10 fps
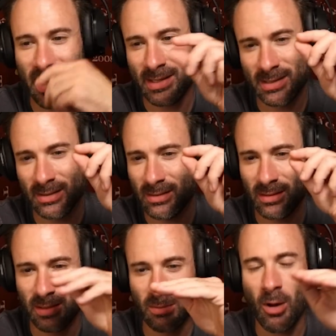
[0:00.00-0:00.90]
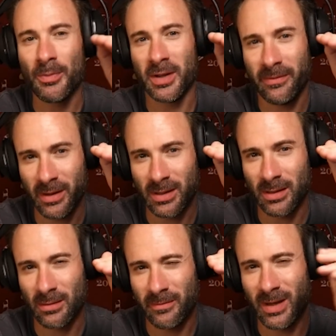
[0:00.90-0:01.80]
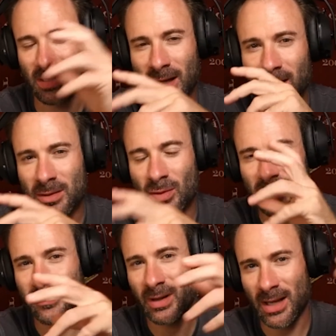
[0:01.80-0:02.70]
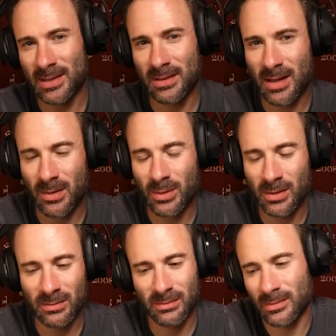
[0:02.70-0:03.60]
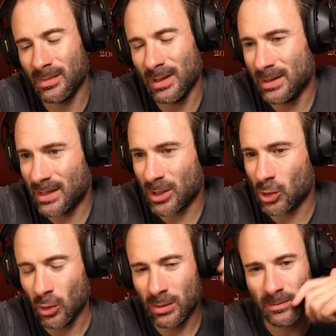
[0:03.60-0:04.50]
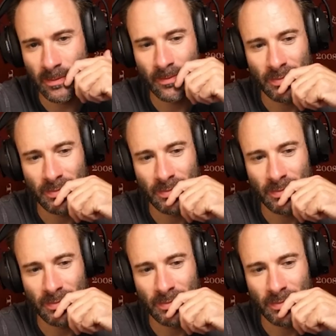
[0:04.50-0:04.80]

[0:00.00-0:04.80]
Essen ist überhaupt nicht wichtig. Und wenn ich da Ressourcen von Essen habe, ist das schön.